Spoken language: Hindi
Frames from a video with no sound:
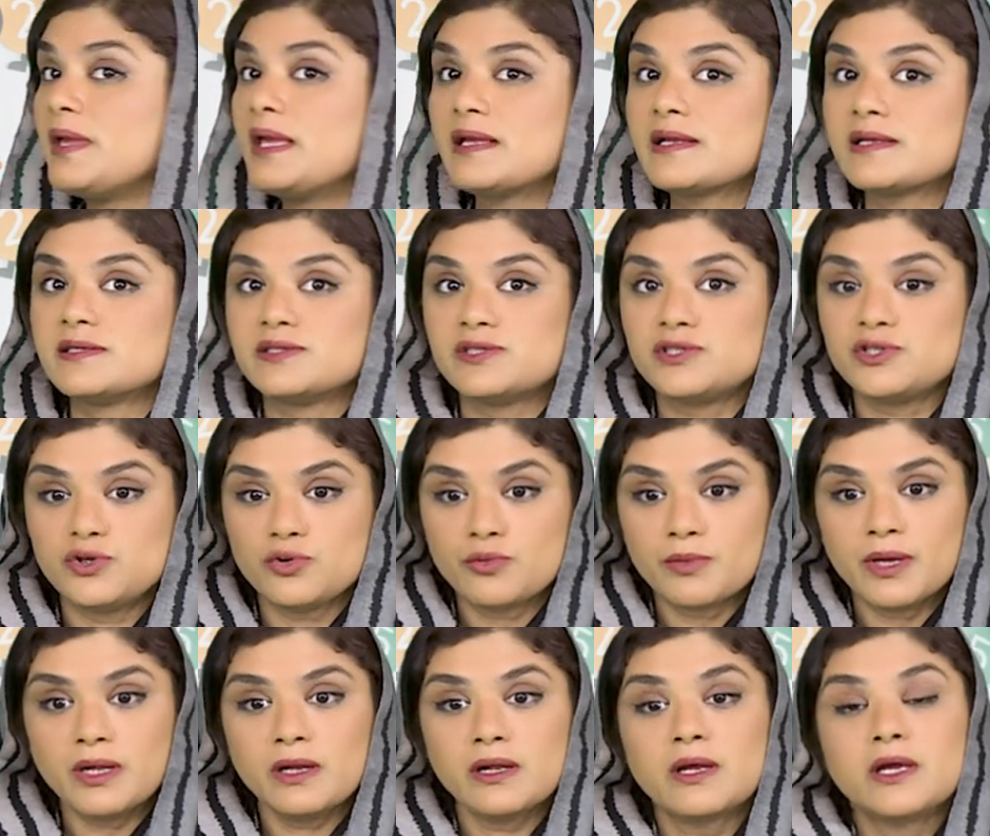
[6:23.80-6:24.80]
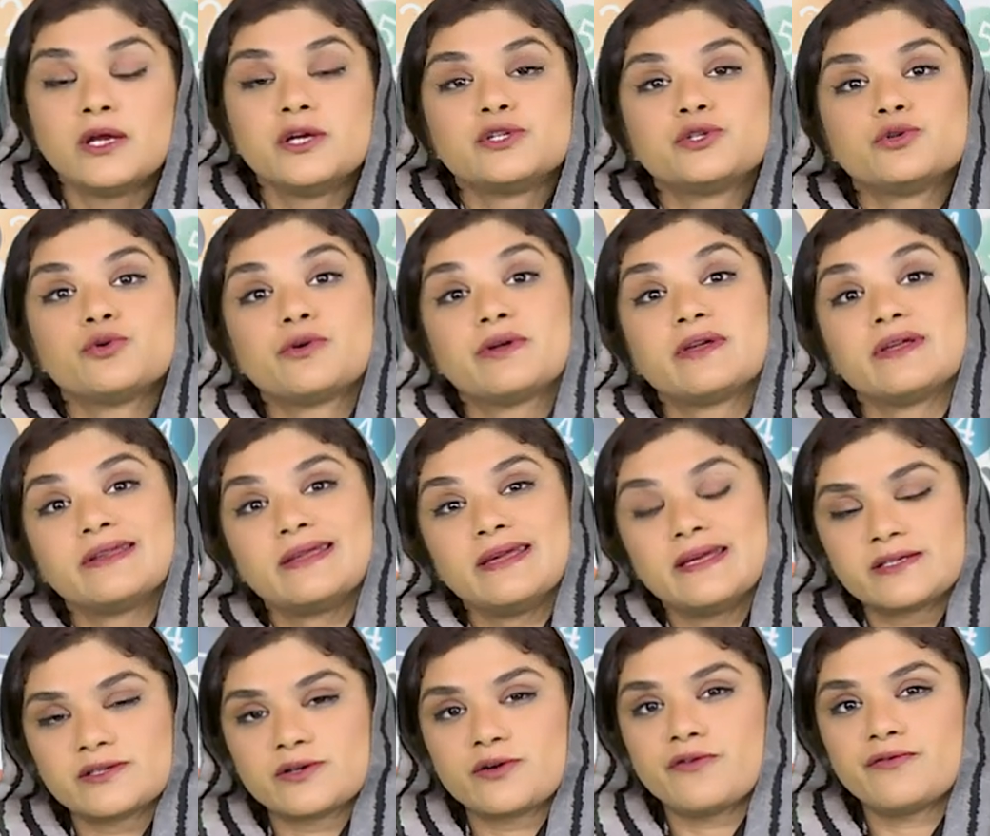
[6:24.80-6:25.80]
बिंग कंज्यूमर टू
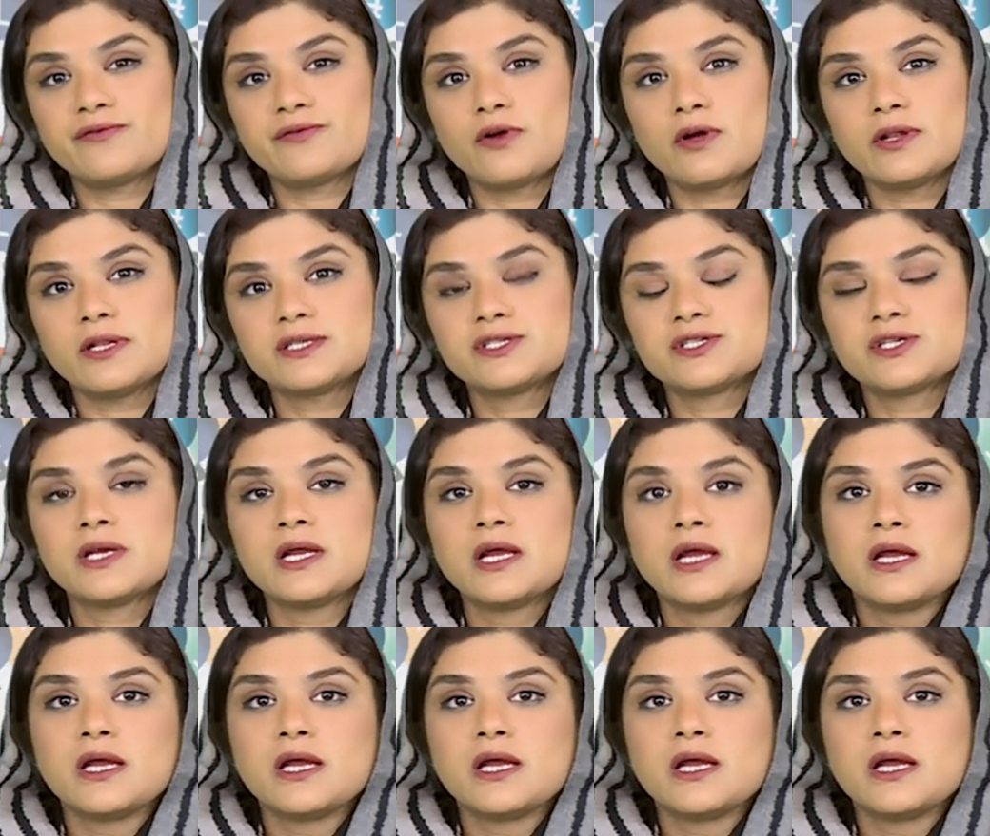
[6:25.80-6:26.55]
क्रिएटर ऑफ नॉलेज